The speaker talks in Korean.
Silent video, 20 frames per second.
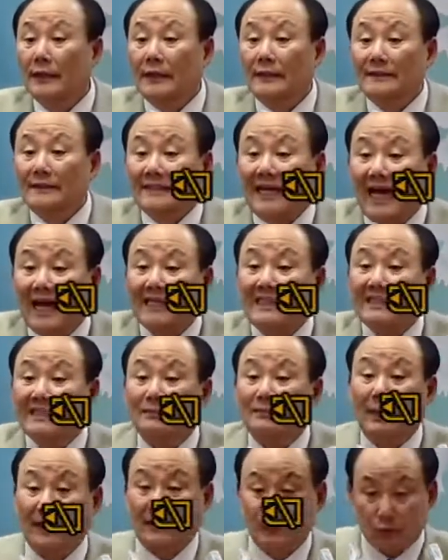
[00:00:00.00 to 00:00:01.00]
자기
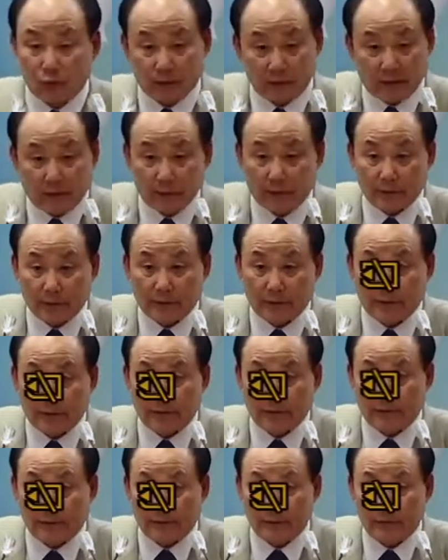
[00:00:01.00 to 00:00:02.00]
백성이라고 그랬잖아요.